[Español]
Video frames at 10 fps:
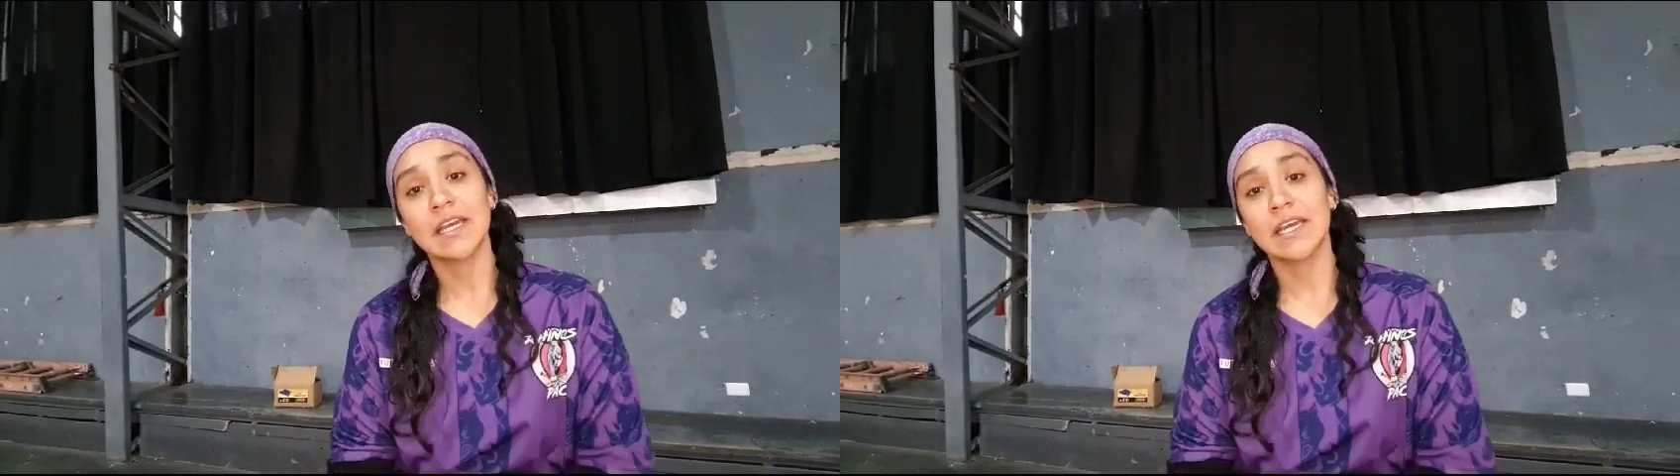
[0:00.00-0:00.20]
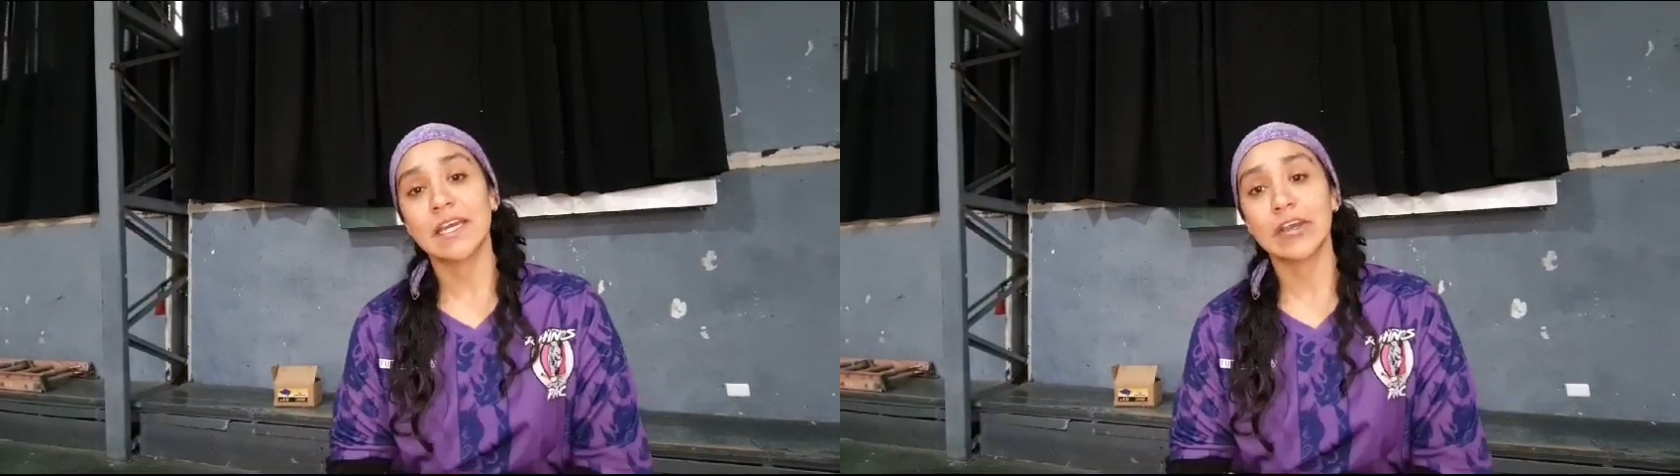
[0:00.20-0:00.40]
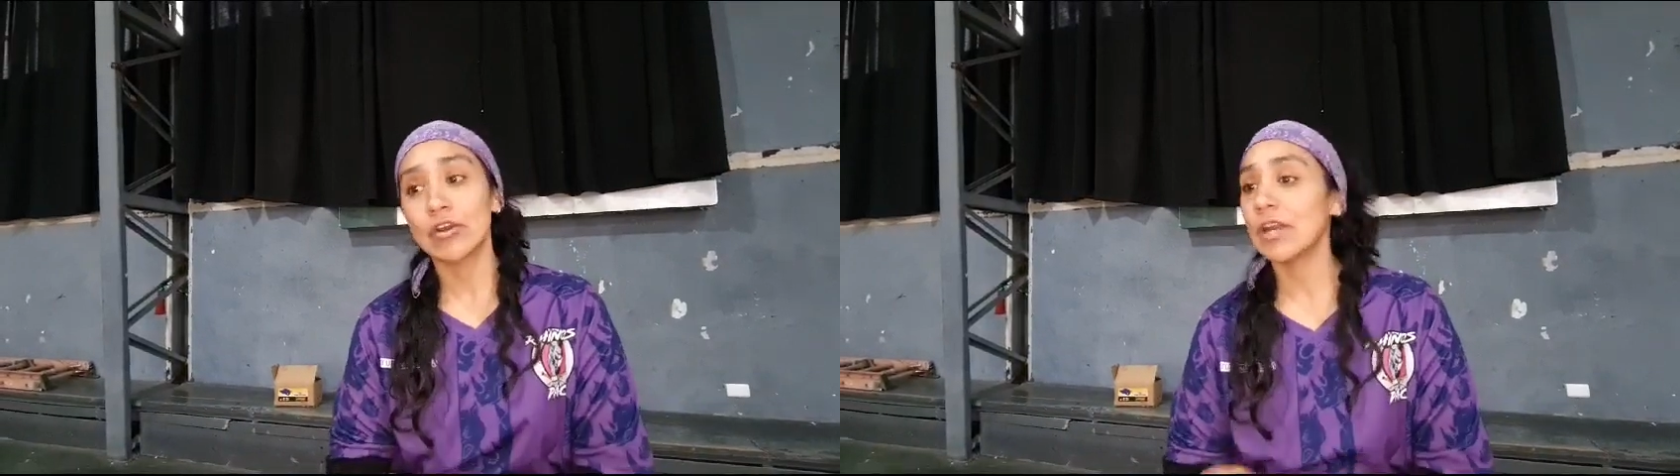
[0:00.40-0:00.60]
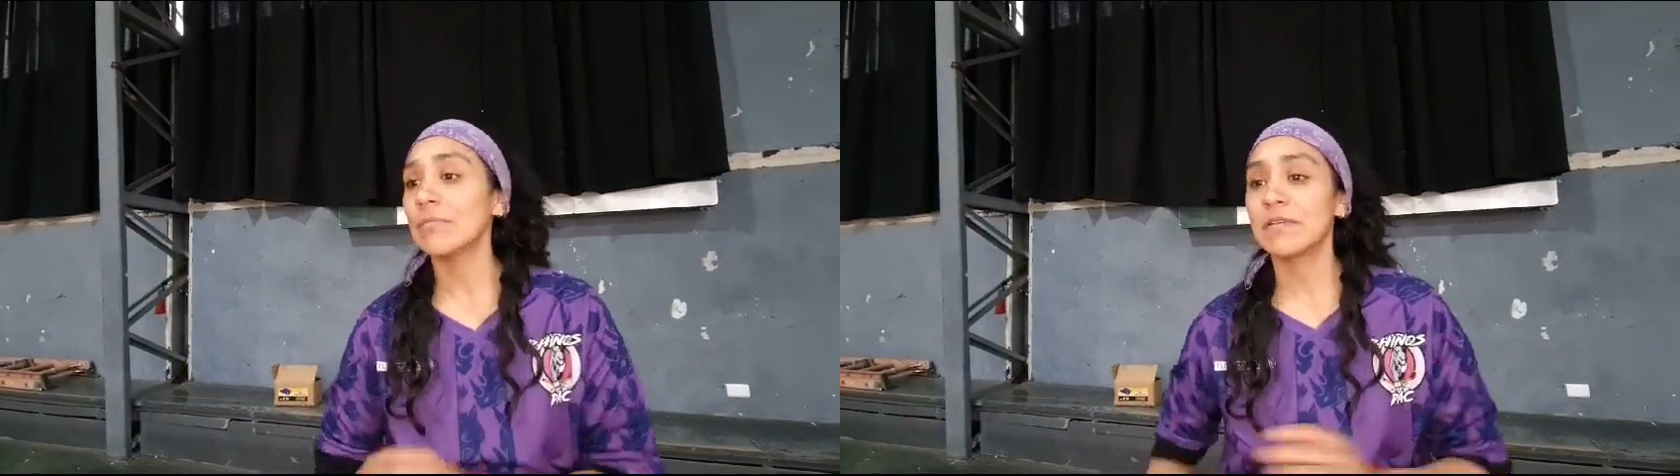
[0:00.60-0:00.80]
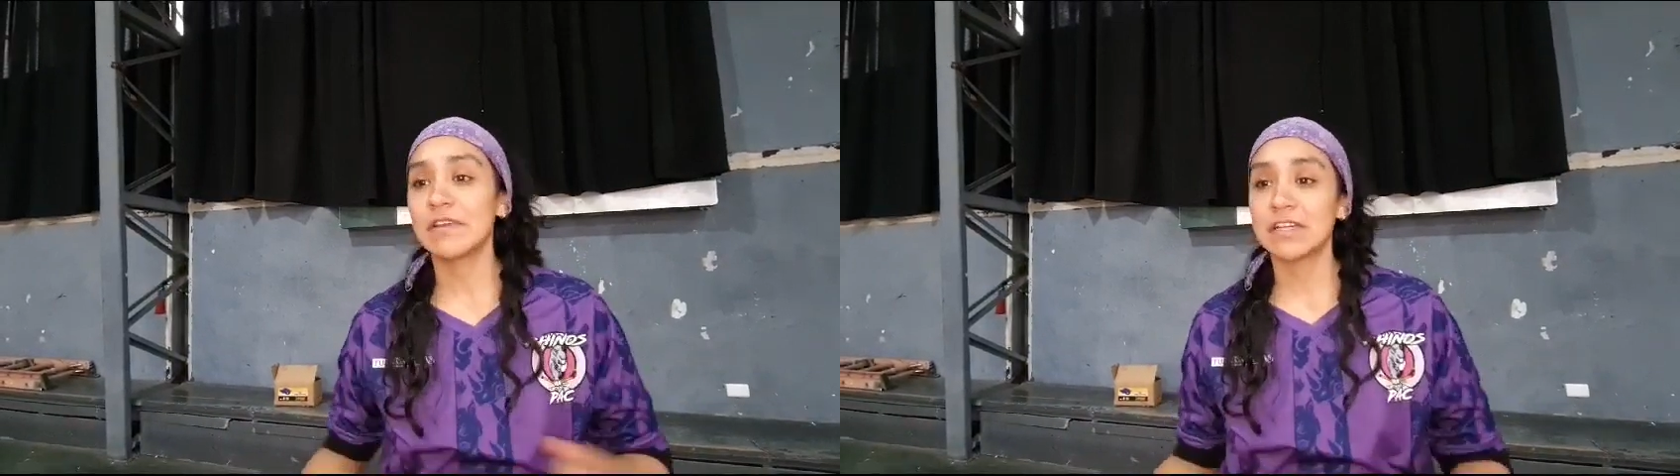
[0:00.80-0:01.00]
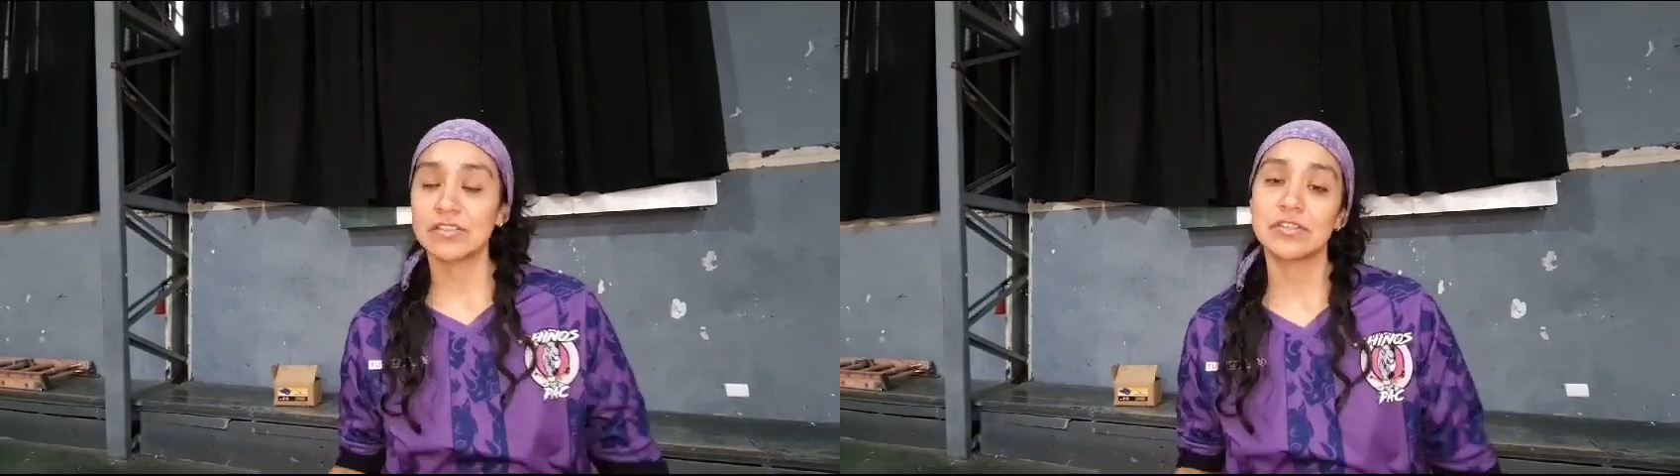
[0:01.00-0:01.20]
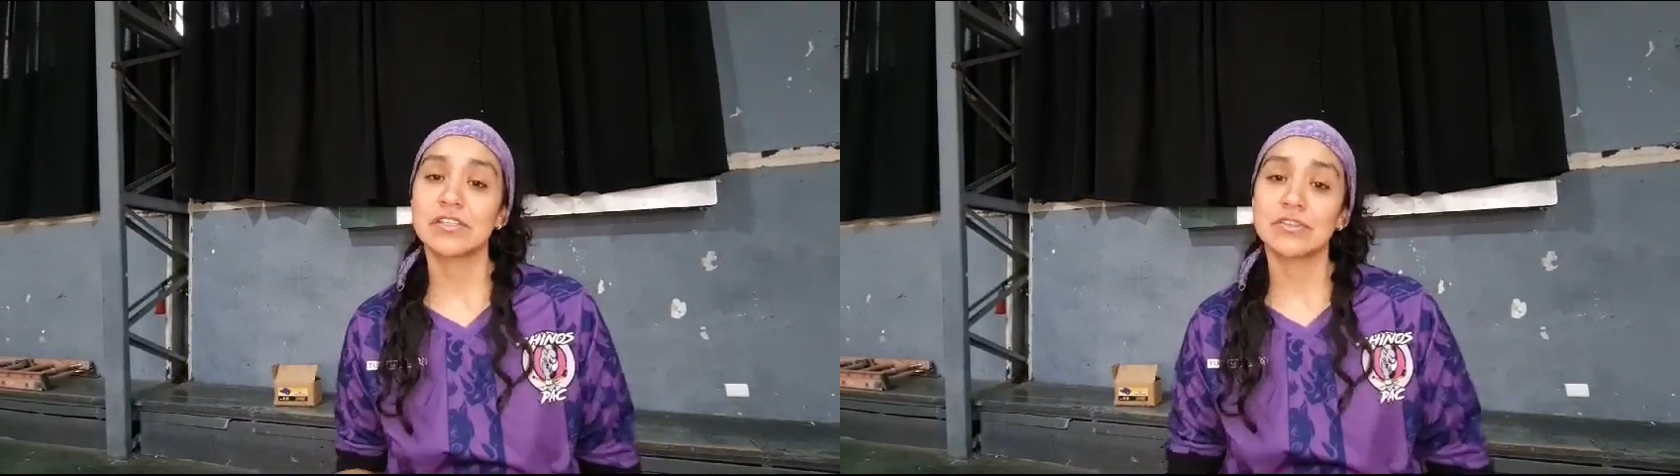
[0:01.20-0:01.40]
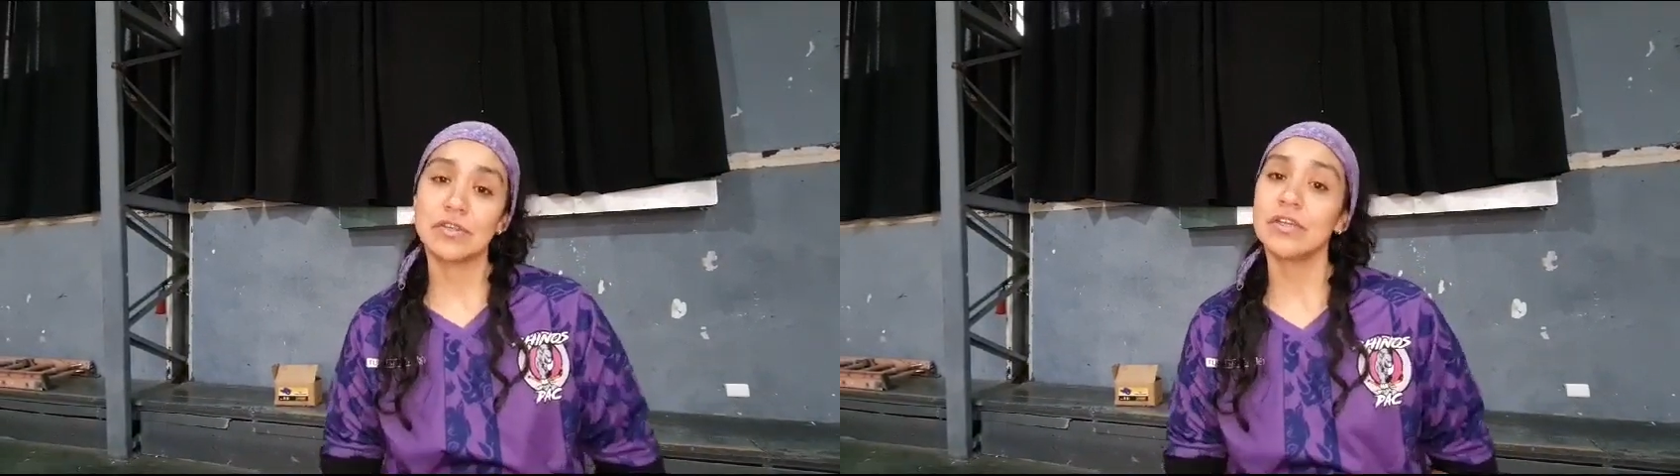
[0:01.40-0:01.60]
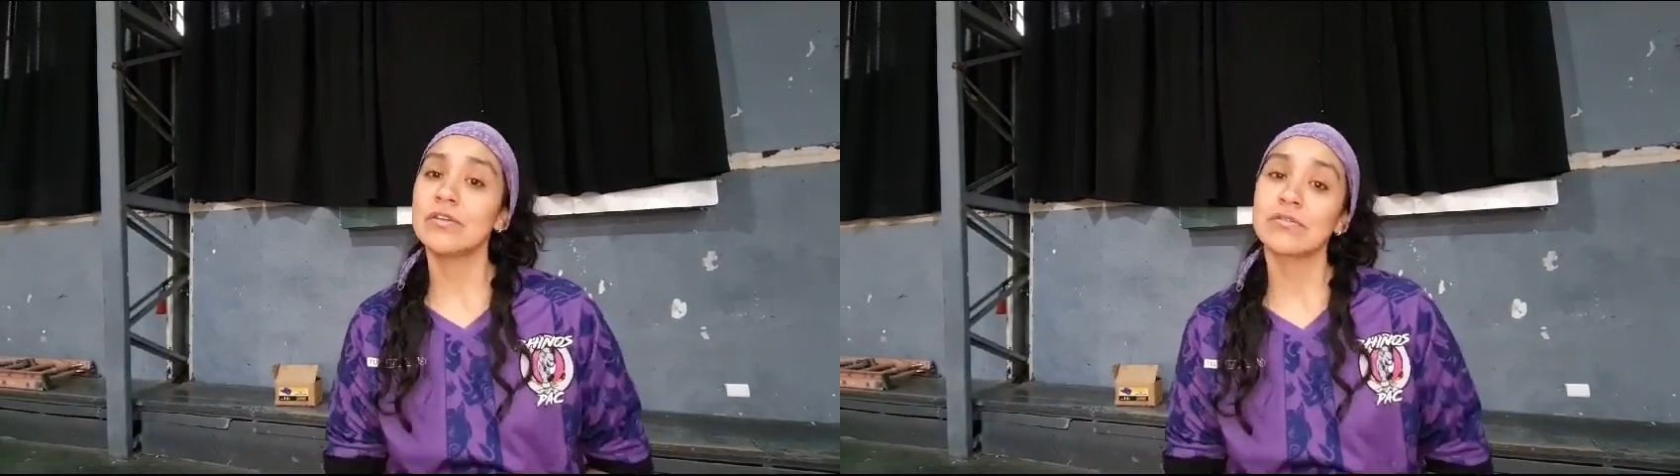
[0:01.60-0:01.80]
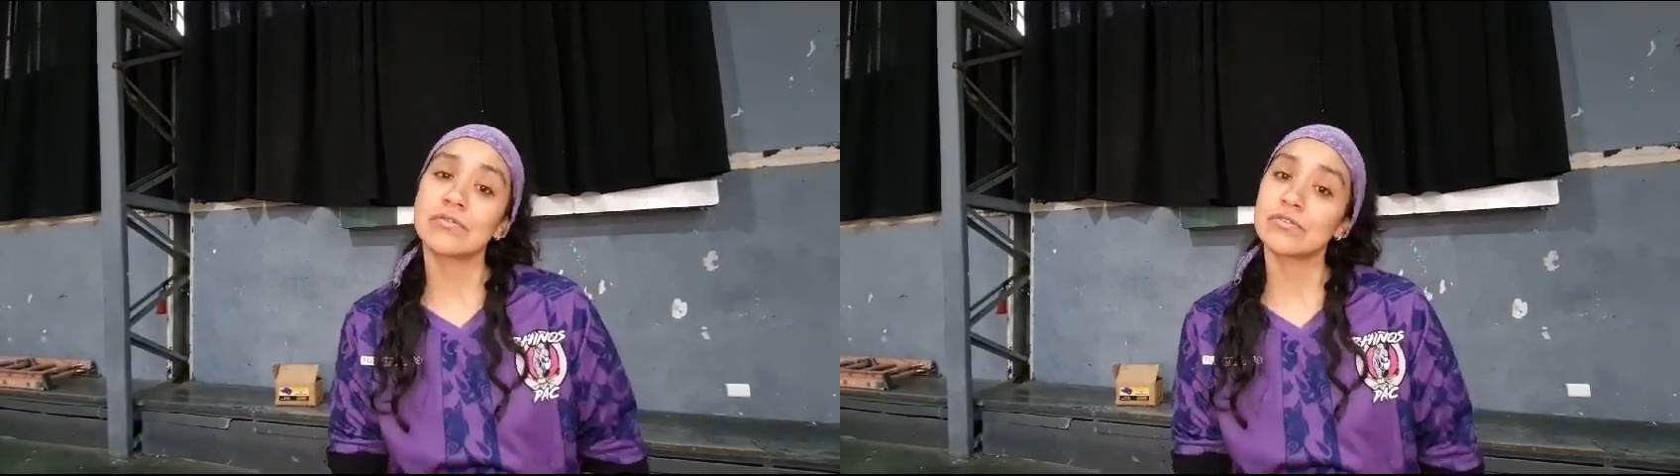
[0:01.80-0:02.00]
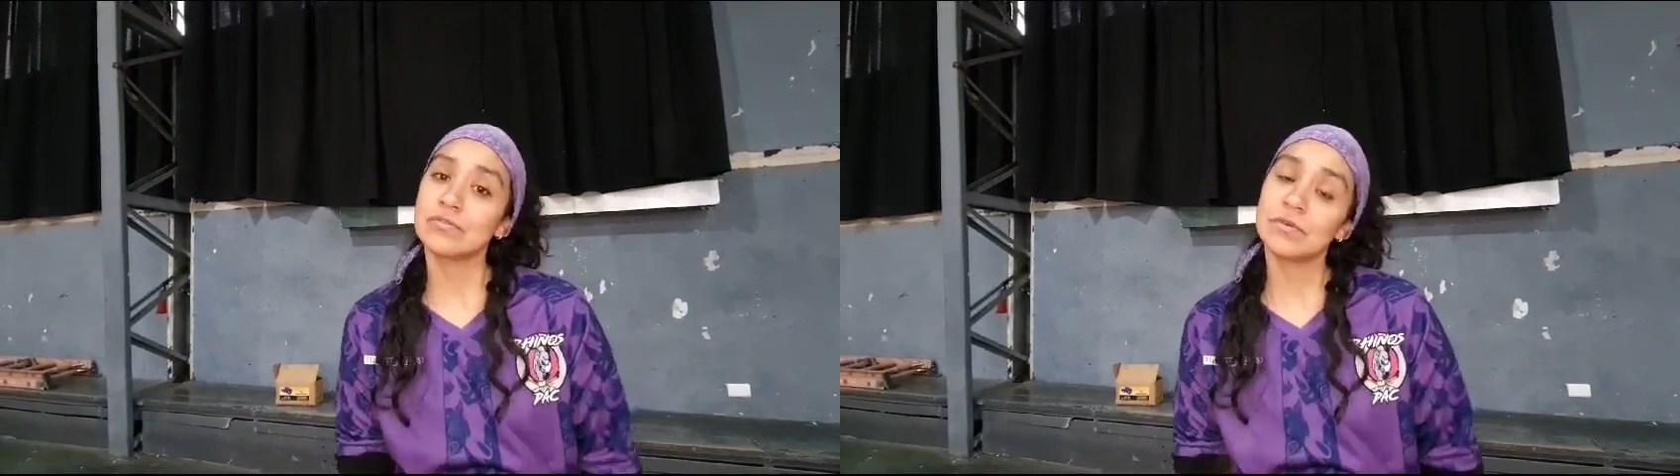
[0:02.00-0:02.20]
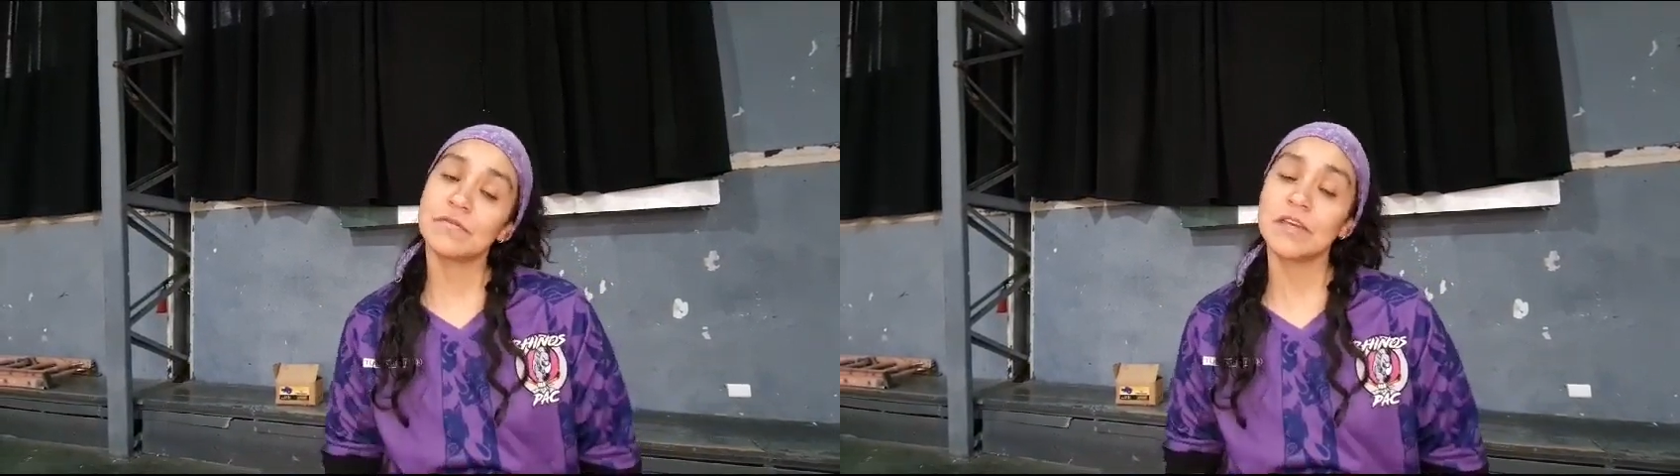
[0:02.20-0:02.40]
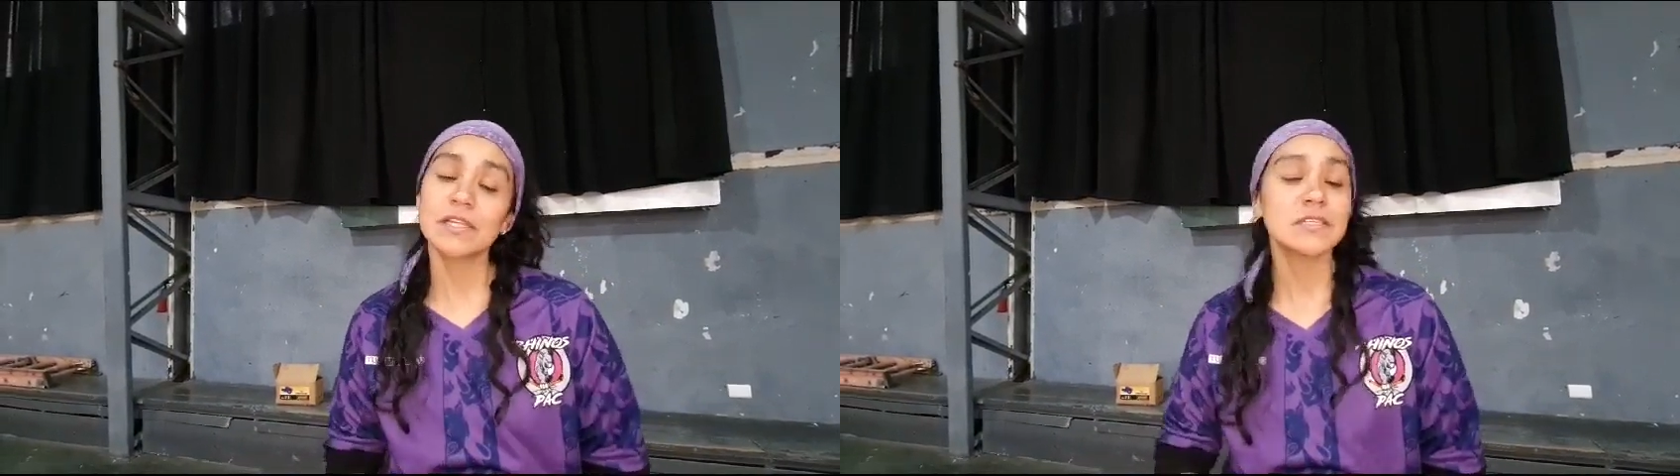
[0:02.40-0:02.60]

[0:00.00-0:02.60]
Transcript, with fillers: eh, con la amplificación de sonido, todo súper bien,